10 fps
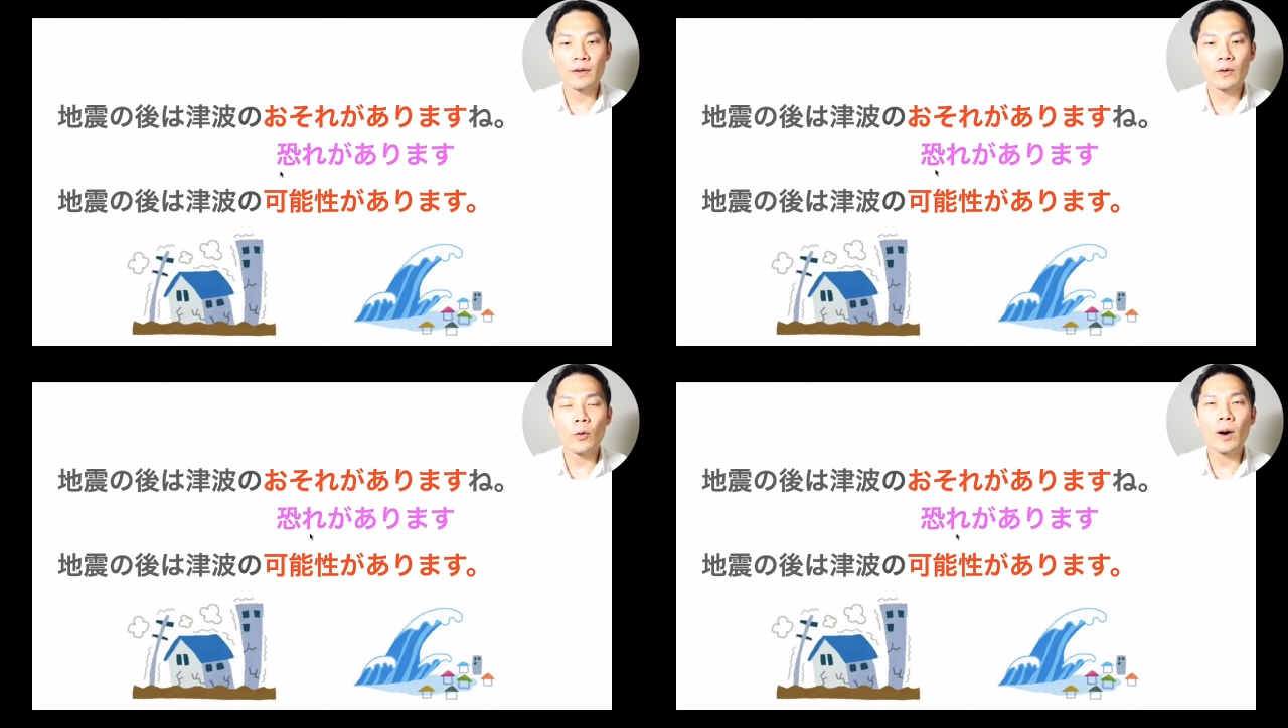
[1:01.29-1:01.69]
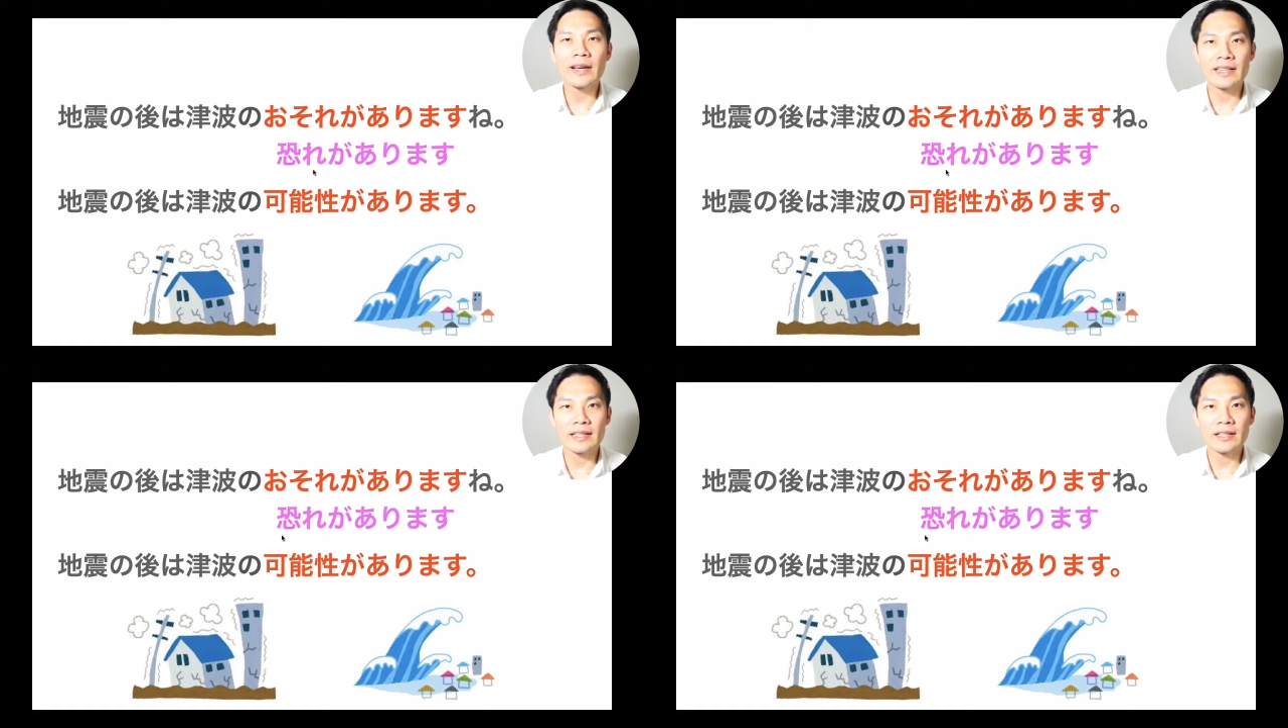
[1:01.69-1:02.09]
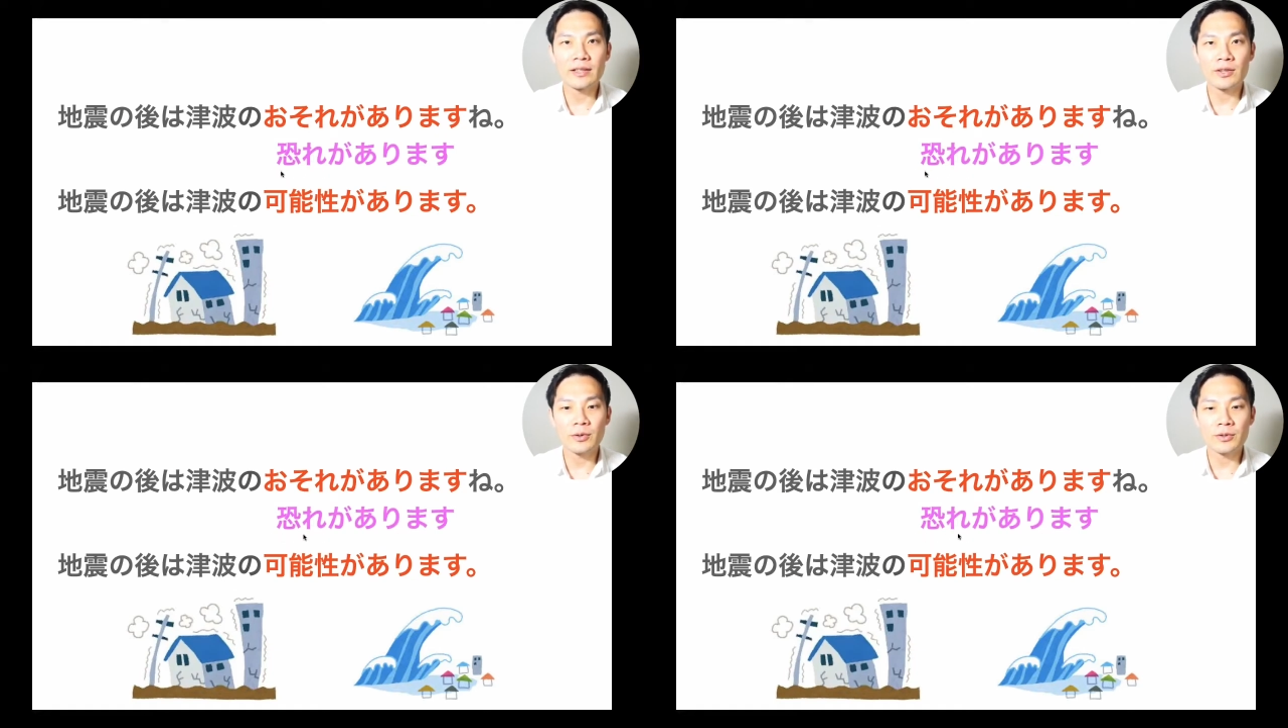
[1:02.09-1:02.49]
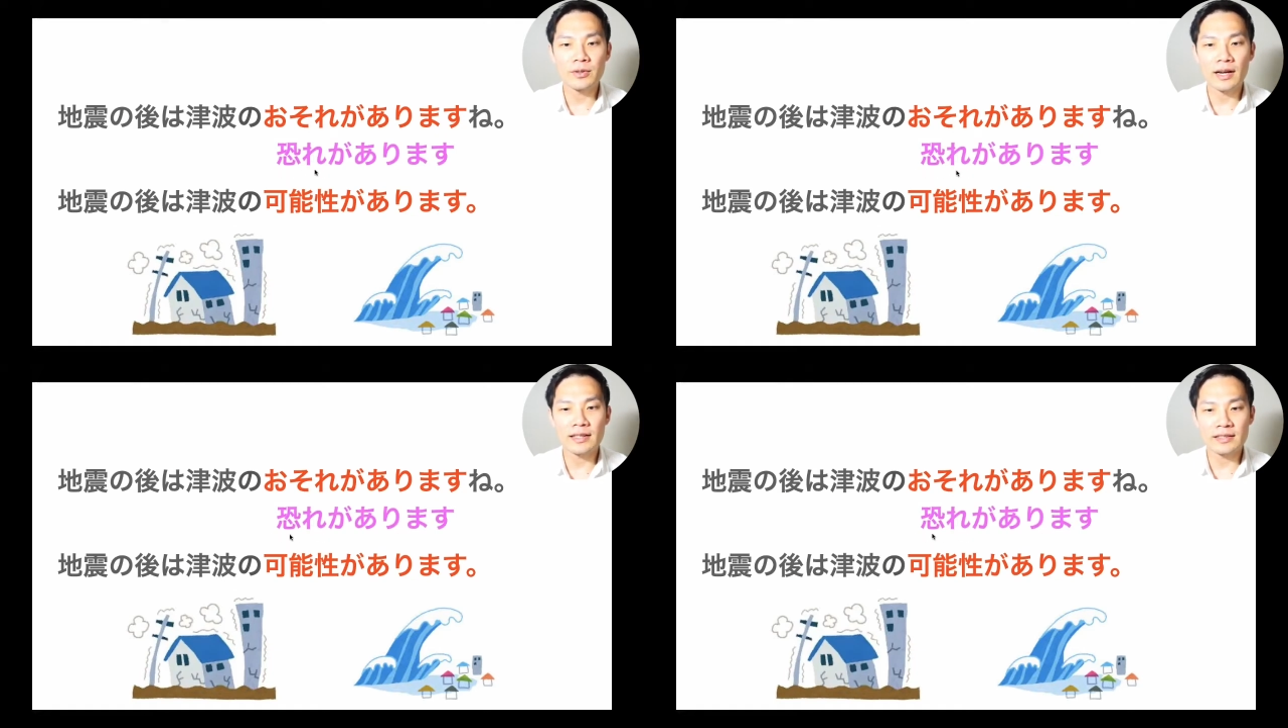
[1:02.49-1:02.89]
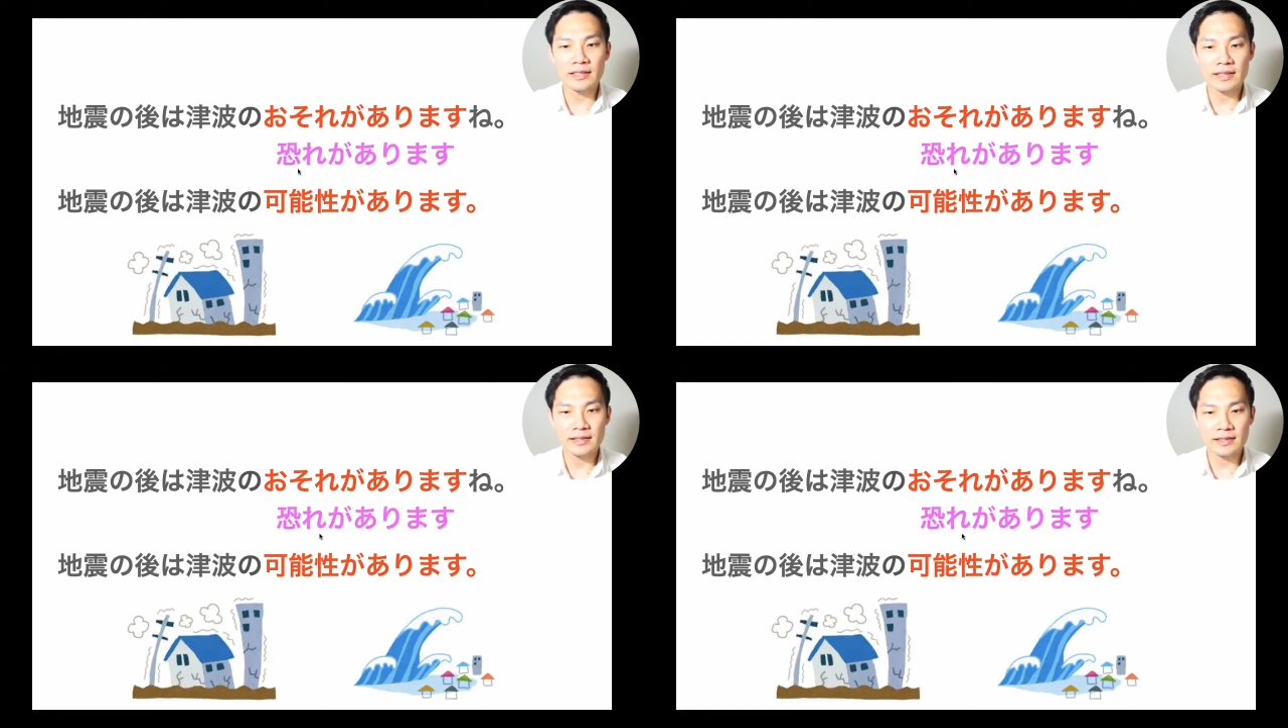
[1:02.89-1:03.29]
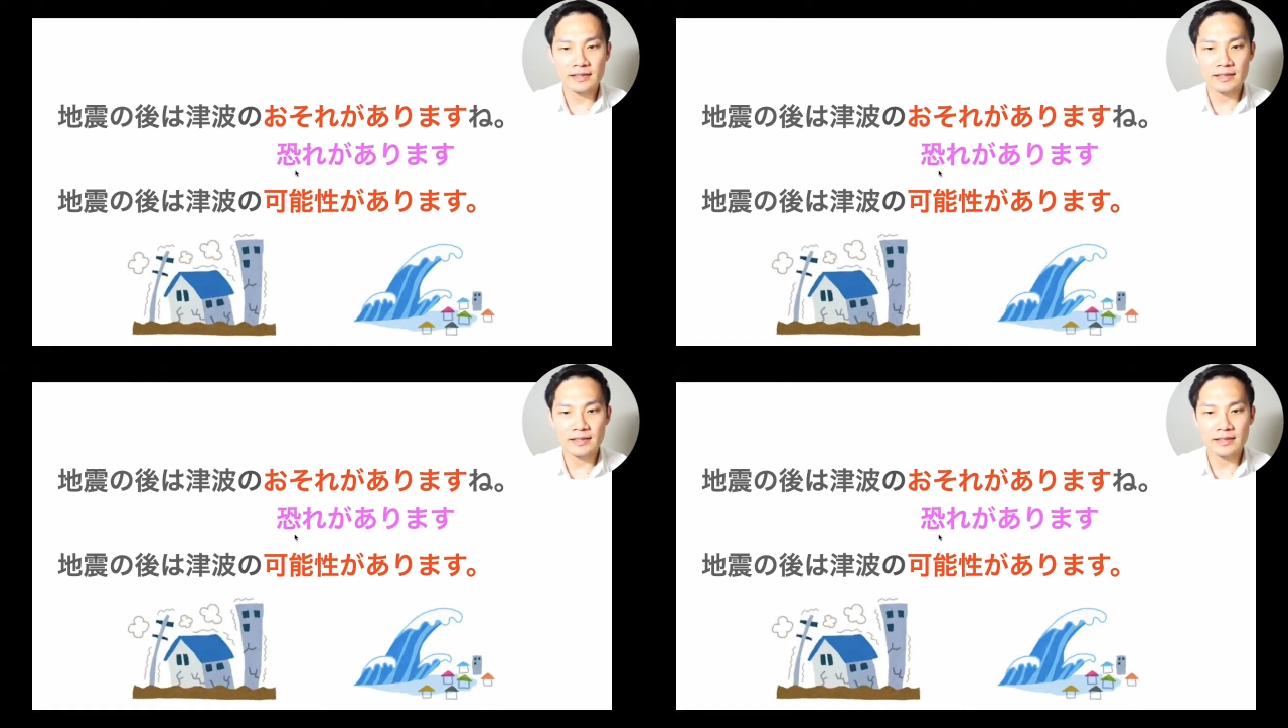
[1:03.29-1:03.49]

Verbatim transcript: 怖いという感じです